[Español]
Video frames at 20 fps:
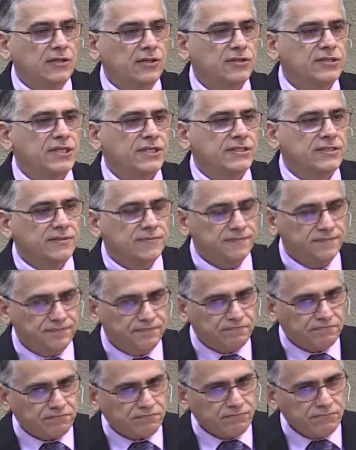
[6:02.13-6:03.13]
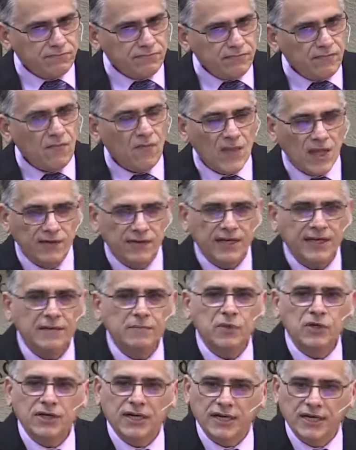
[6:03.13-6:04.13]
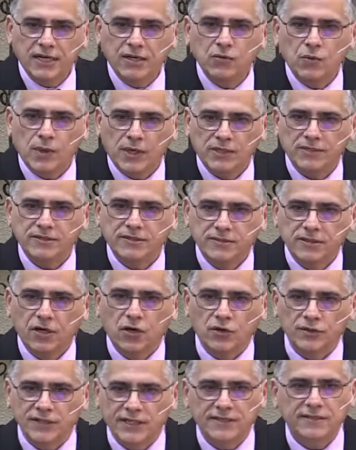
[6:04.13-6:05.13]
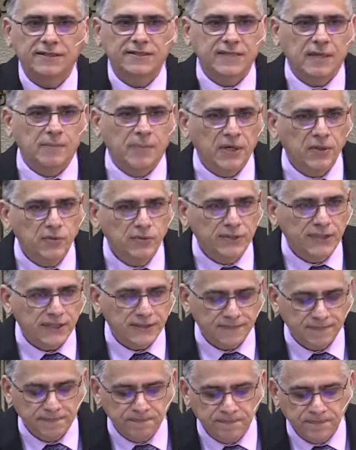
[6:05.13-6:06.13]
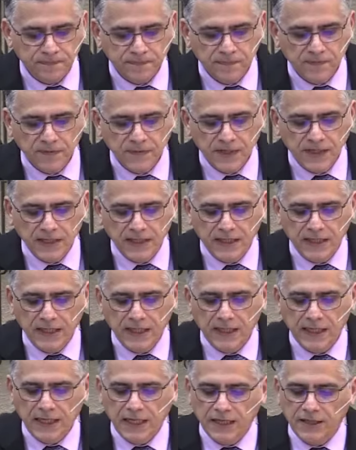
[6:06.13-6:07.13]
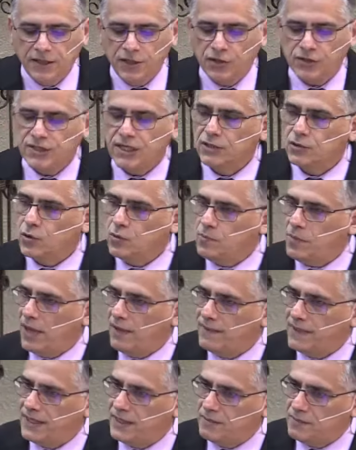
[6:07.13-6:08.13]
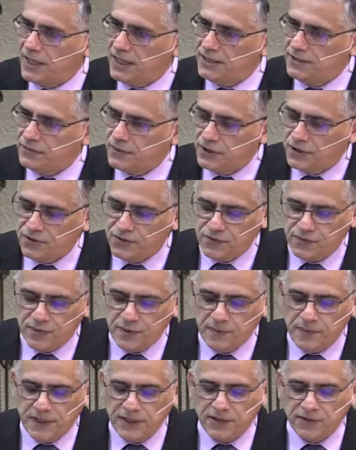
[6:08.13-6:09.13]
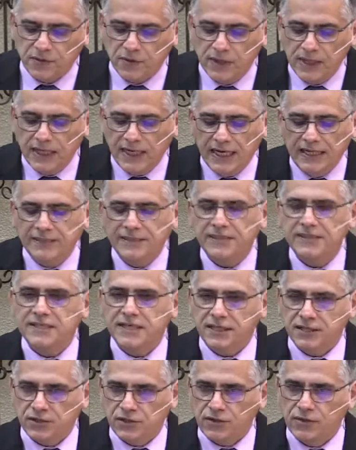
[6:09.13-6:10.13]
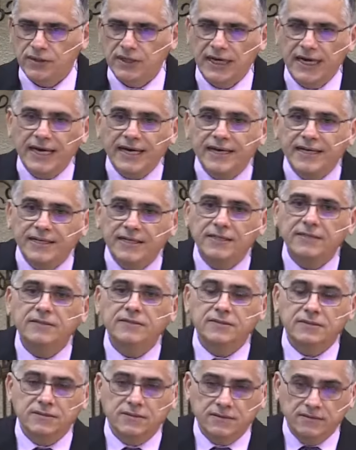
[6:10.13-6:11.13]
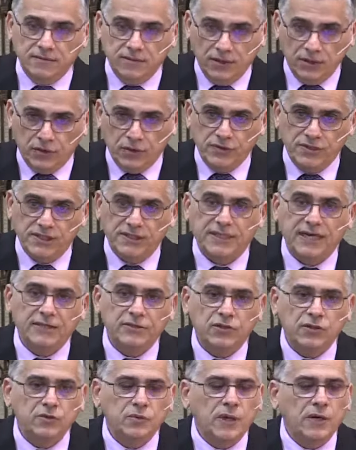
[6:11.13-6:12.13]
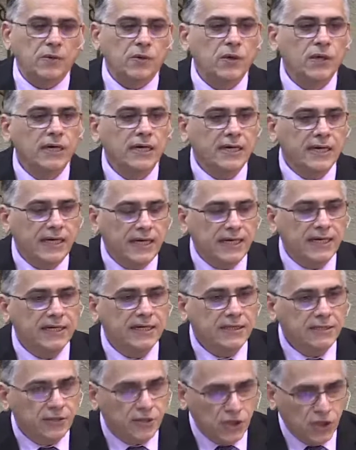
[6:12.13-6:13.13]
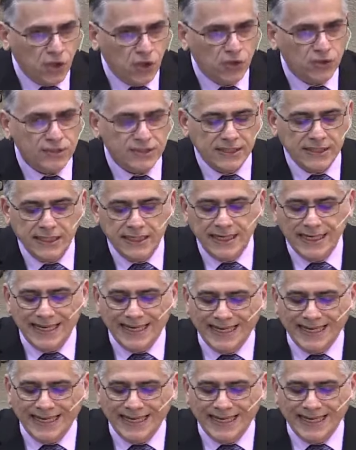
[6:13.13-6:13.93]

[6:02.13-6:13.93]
Entonces, dejemos que Edwards conteste esa pregunta. ¿Es Dios el culpable del mal y de nuestro sufrimiento? Él dice esto. Él, estoy citando de nuevo, Él, Dios,